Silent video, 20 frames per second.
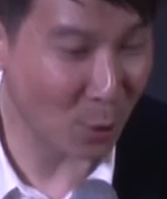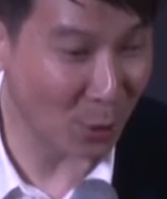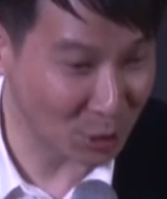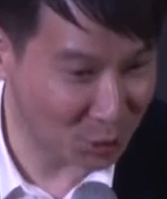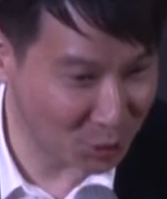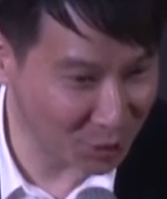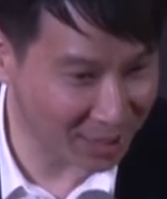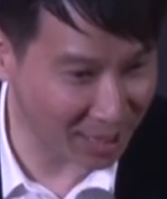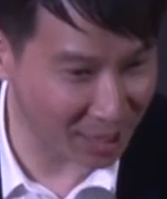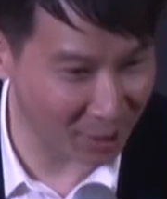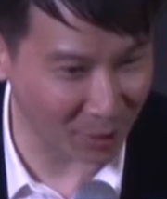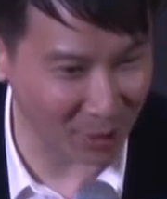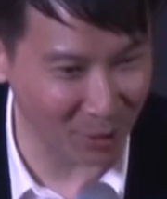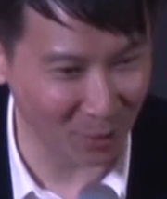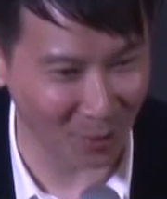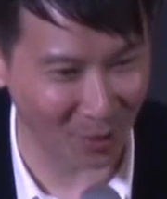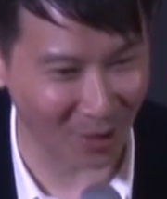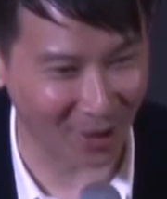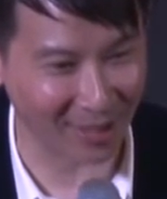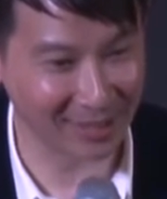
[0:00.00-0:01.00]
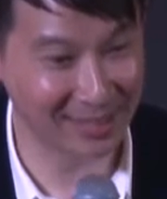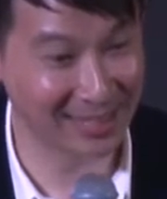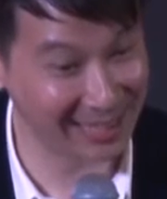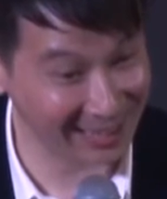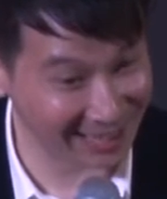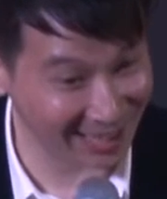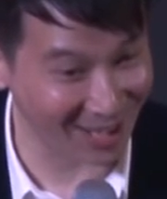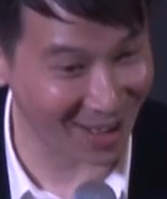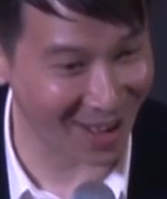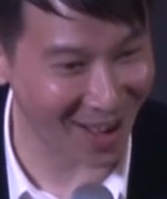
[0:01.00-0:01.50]
要回去给回我，
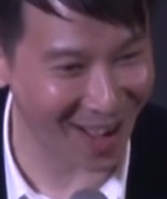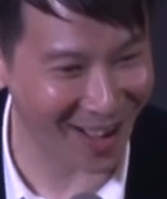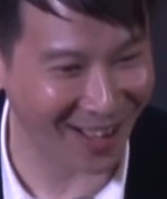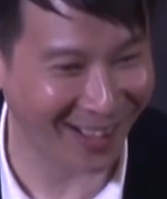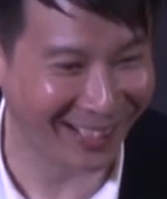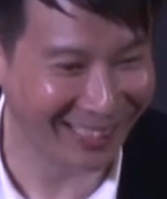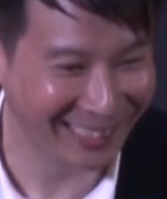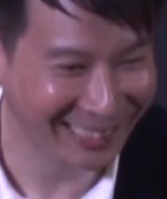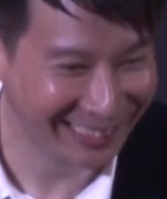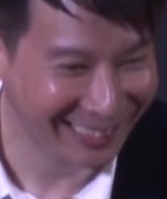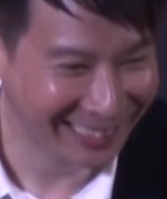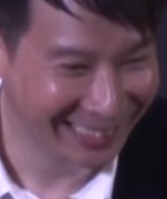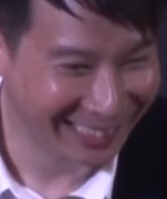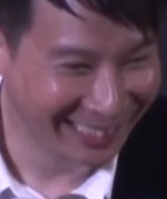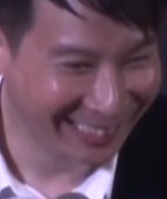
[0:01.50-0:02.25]
记得哦。